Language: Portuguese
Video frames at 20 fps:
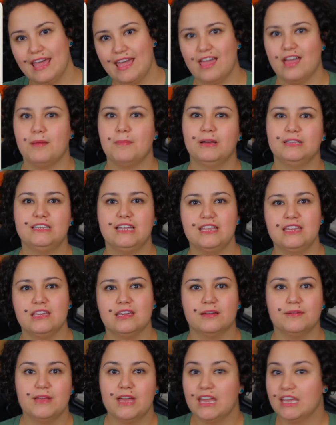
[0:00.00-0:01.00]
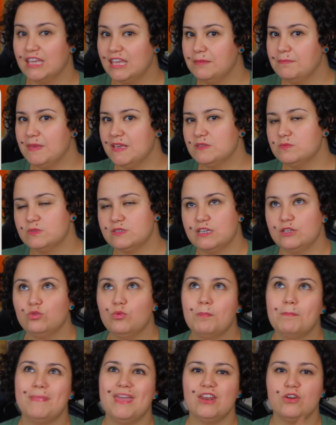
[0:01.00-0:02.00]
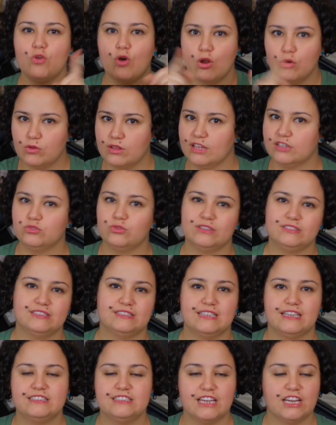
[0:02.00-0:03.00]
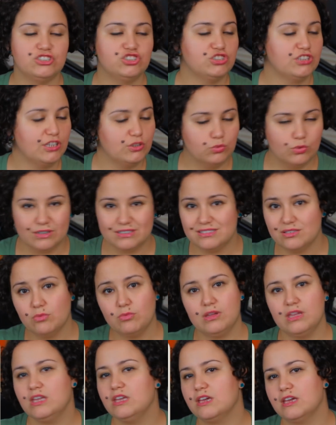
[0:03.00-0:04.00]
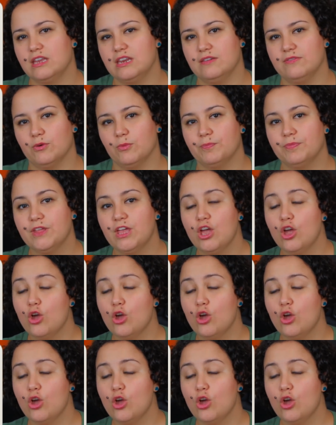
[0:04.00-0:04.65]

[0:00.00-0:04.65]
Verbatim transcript: é a bateria, que mesmo sendo menor do que a do S7 Edge, tem duração incrível.